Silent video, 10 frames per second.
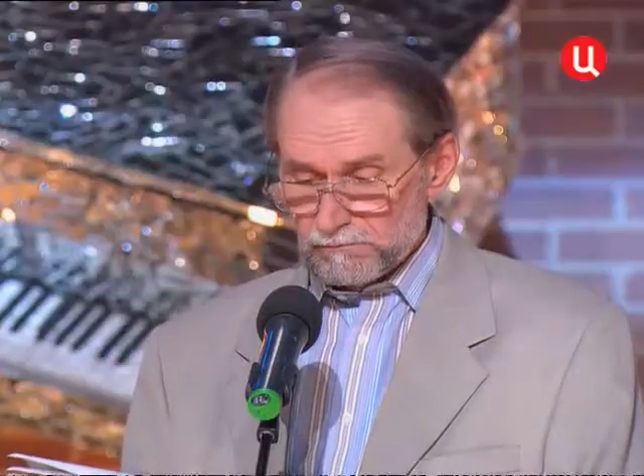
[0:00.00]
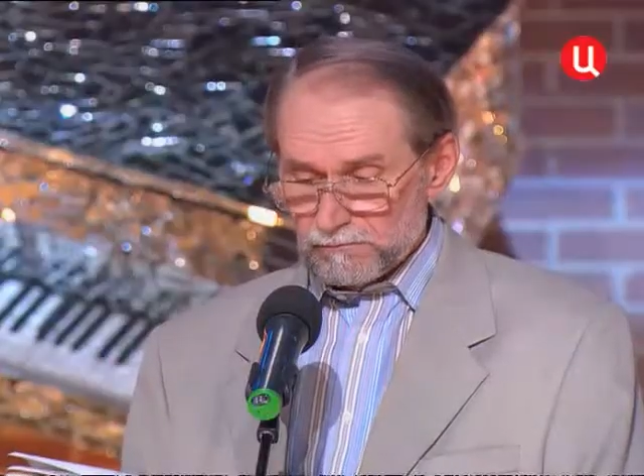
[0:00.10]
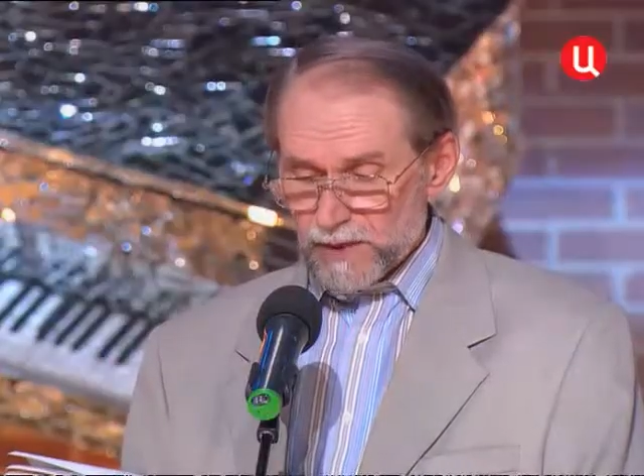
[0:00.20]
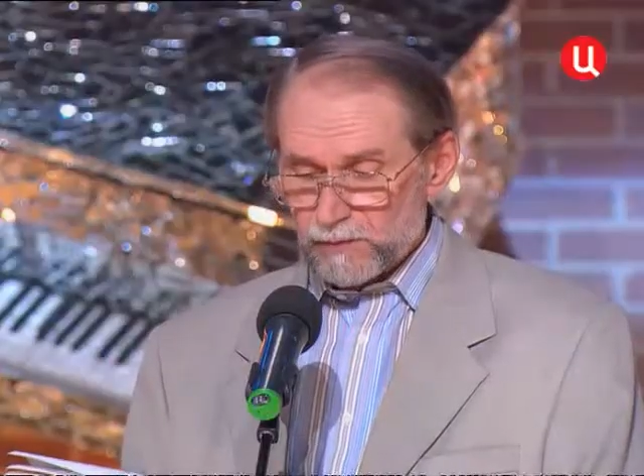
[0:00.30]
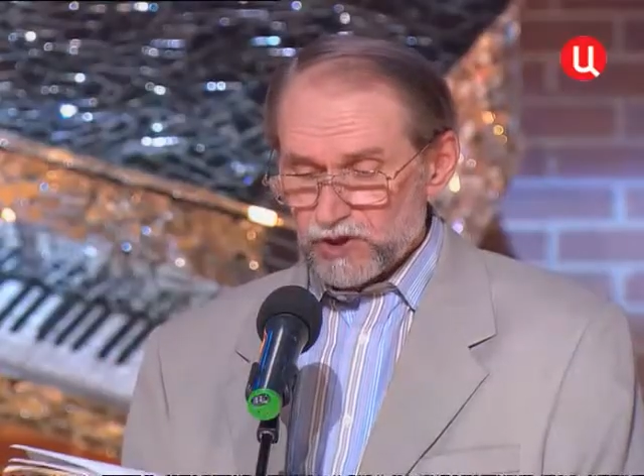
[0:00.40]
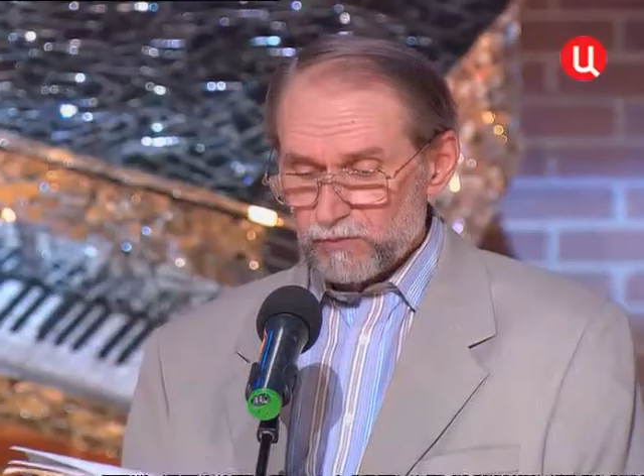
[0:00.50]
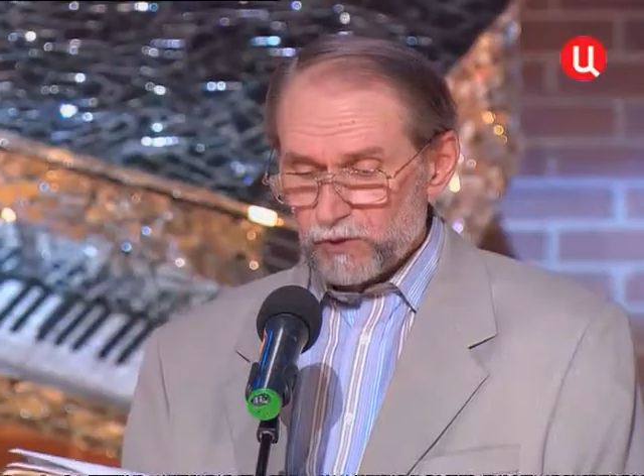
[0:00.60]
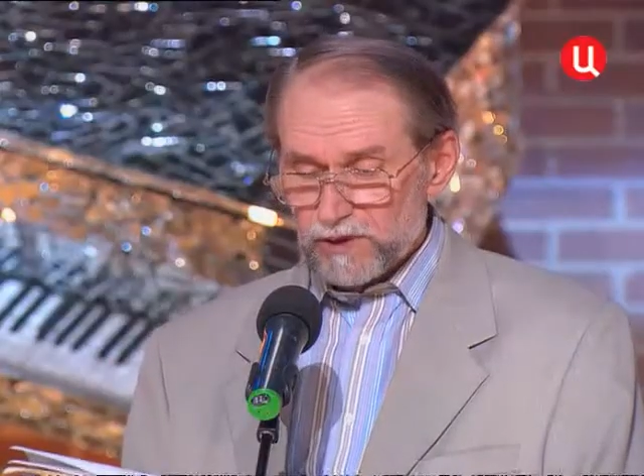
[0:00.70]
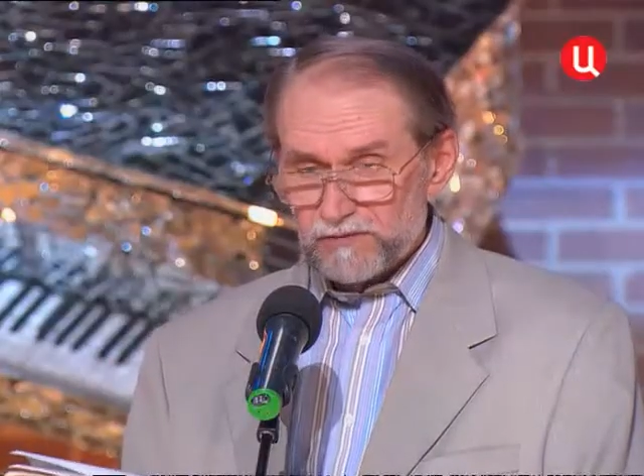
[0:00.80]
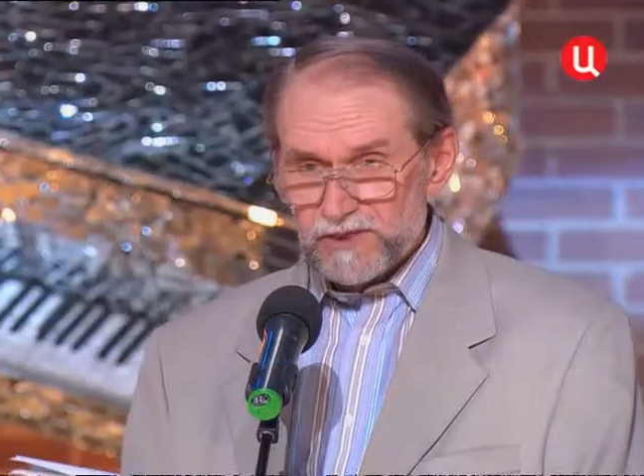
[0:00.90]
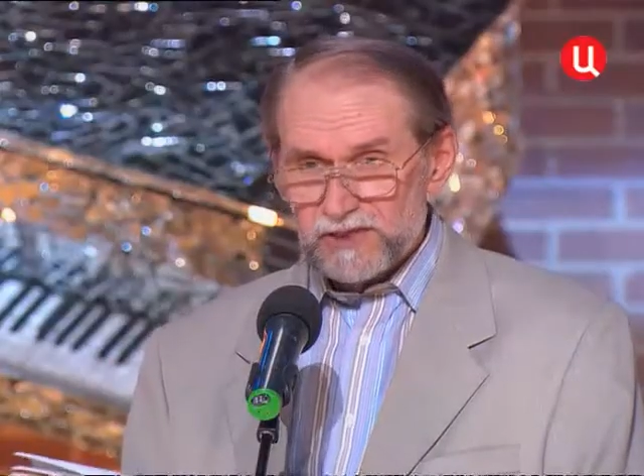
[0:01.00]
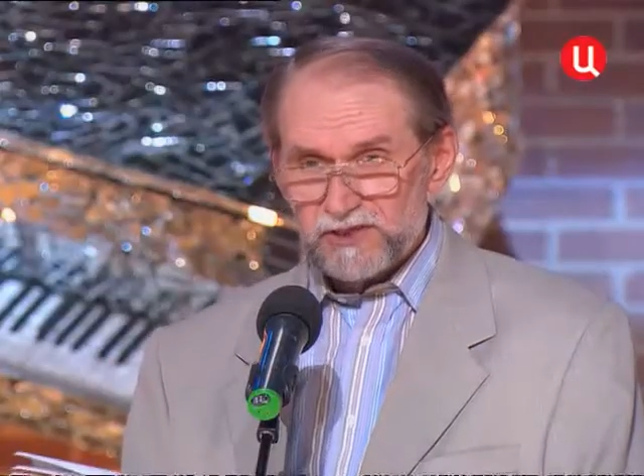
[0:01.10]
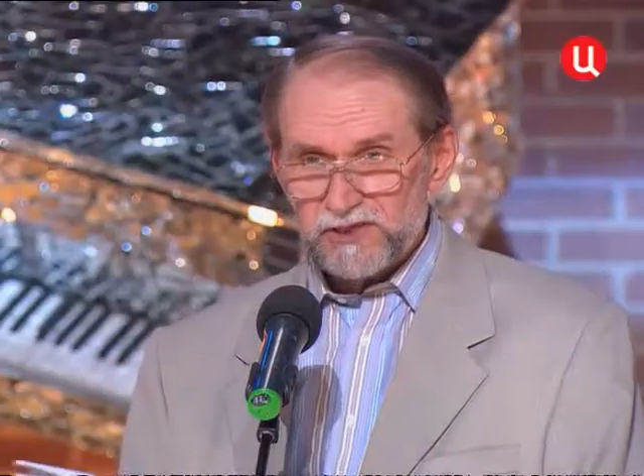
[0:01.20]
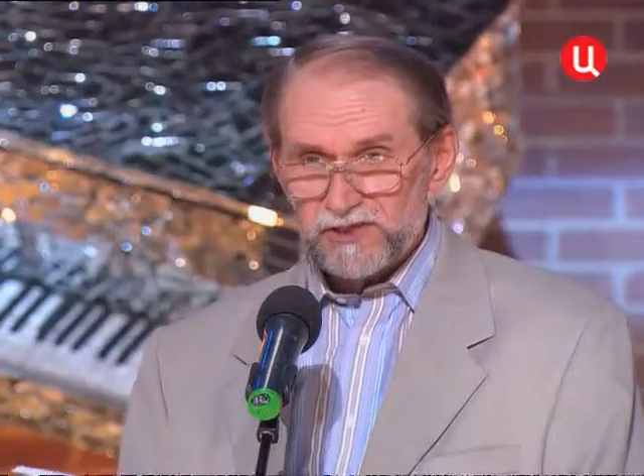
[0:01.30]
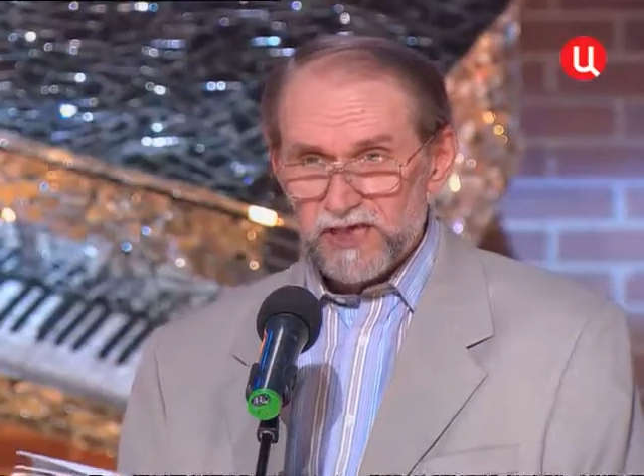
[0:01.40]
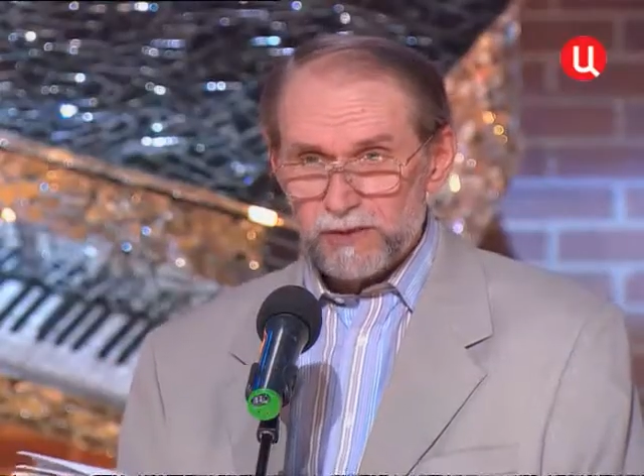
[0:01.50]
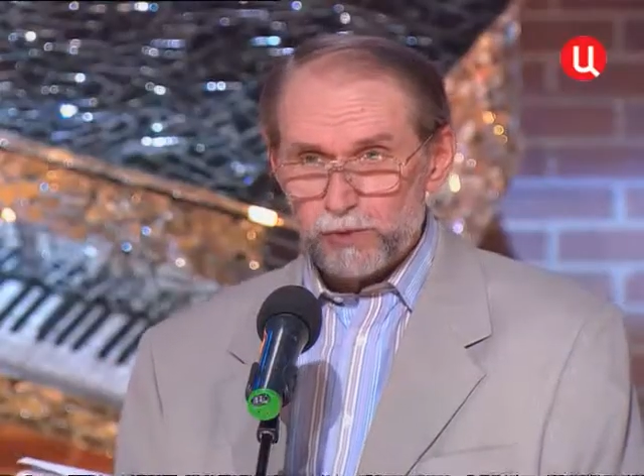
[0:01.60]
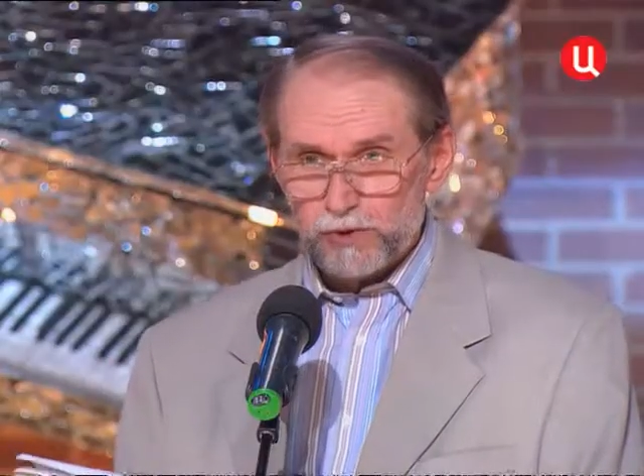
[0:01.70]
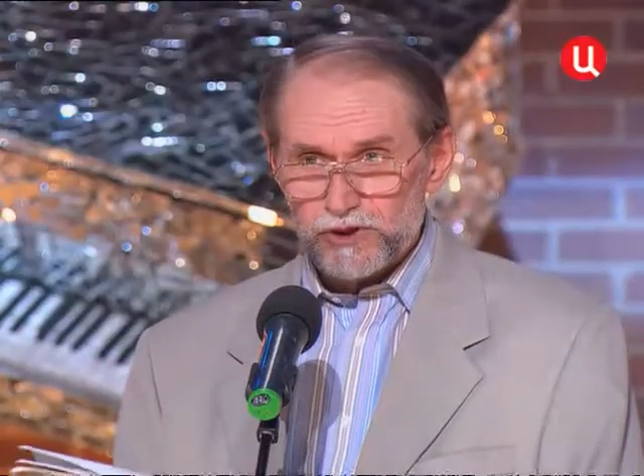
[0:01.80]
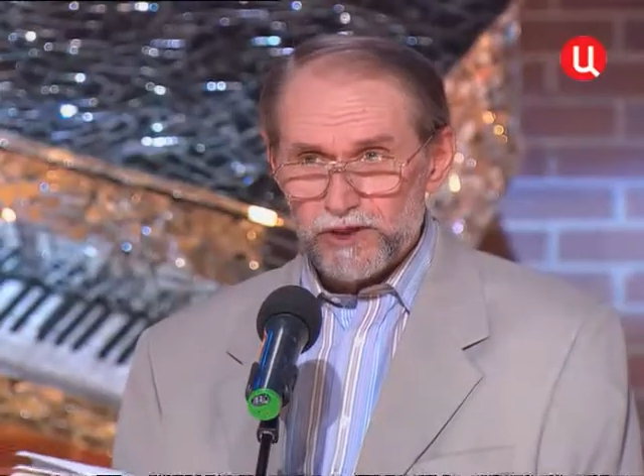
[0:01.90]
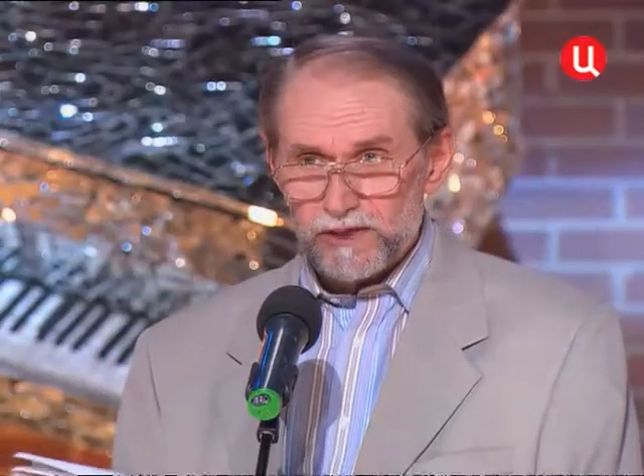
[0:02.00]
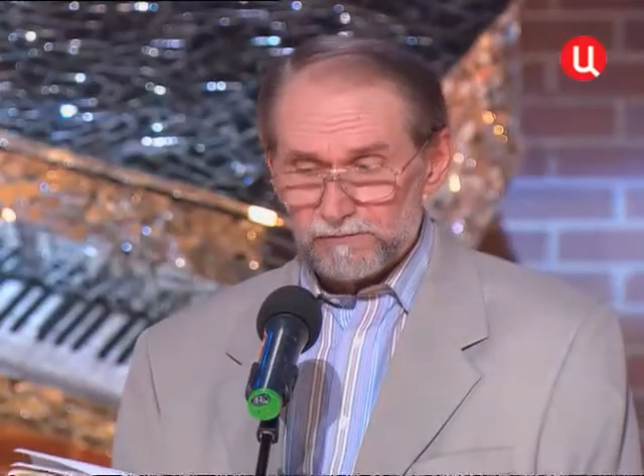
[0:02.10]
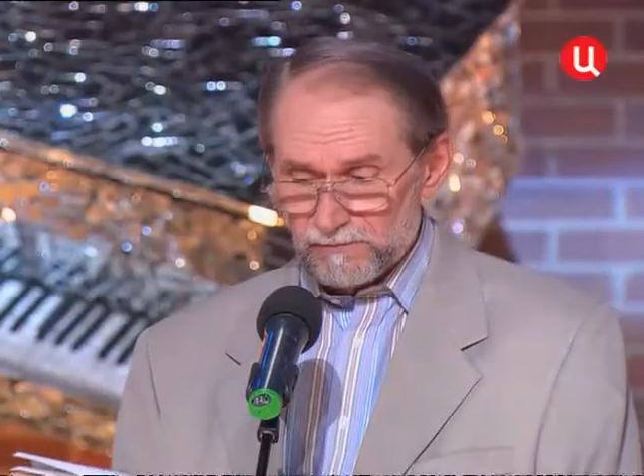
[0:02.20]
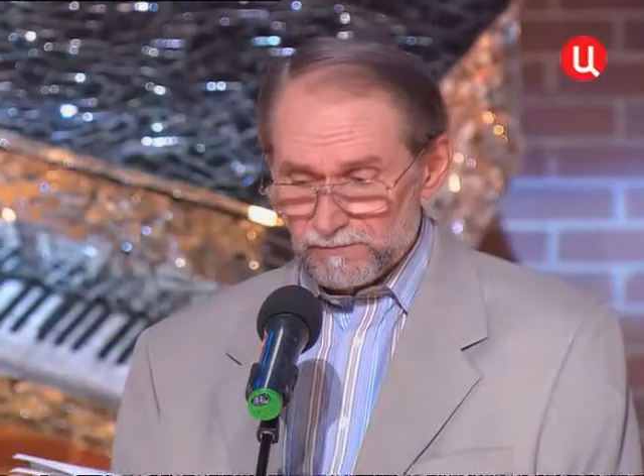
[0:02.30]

Потому что морда вся синяя, опухшая.